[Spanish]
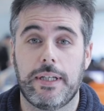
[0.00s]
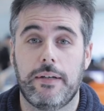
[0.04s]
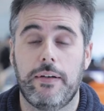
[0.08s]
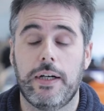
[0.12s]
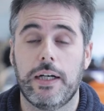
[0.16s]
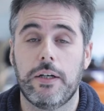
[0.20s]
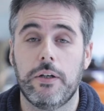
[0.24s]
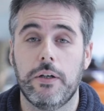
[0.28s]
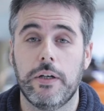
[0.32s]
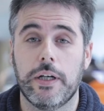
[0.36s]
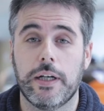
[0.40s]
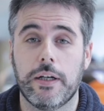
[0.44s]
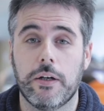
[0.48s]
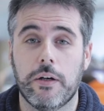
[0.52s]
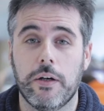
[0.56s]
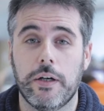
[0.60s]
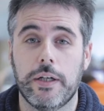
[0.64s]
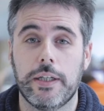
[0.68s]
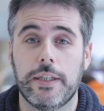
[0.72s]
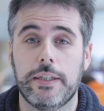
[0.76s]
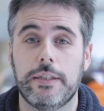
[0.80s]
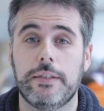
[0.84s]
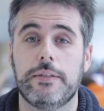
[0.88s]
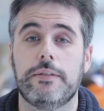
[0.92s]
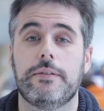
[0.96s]
trabajo en
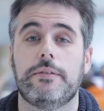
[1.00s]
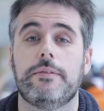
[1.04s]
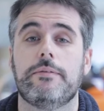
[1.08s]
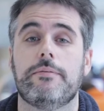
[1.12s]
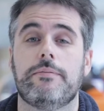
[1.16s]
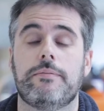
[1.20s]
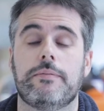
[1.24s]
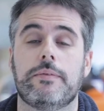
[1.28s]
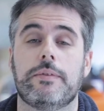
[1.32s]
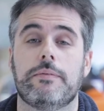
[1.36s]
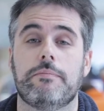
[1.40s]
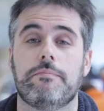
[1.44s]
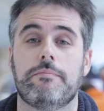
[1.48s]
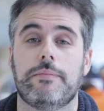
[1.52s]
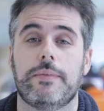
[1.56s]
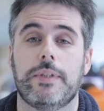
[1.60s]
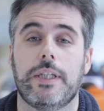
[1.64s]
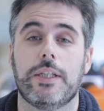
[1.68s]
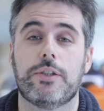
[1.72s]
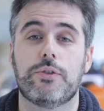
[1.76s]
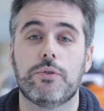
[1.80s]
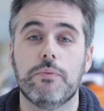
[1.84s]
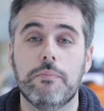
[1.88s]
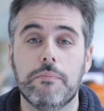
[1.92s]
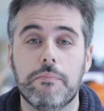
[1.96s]
Goin
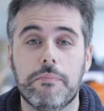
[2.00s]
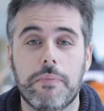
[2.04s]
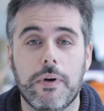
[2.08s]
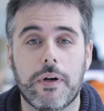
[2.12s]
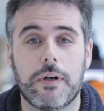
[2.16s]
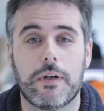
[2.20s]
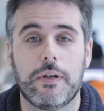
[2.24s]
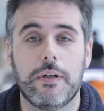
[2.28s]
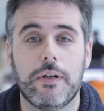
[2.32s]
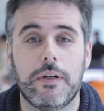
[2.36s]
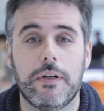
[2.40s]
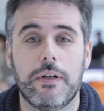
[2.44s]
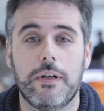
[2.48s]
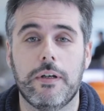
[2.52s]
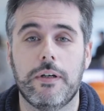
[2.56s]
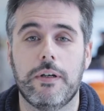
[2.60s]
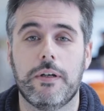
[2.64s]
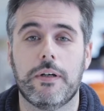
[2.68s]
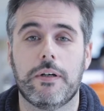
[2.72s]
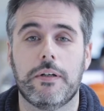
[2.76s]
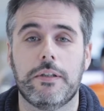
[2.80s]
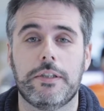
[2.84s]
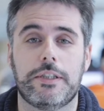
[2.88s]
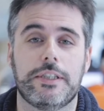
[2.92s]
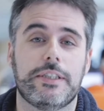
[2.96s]
es un
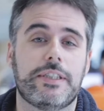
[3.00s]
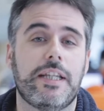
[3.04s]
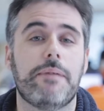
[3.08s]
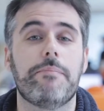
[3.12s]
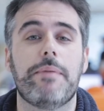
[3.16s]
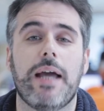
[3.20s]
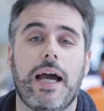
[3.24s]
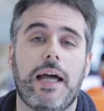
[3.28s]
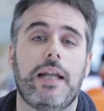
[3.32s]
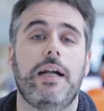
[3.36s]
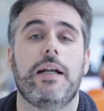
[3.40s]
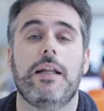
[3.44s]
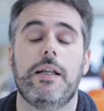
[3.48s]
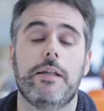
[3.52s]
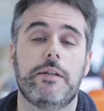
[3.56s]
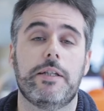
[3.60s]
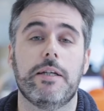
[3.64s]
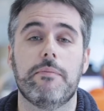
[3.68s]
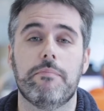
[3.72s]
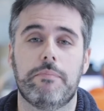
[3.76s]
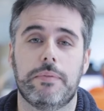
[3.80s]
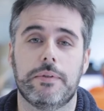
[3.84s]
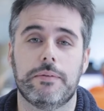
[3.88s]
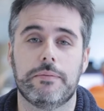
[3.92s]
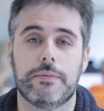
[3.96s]
poco, consiste en viajar en el
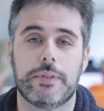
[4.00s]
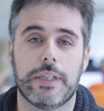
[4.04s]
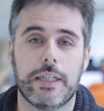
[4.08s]
tiempo.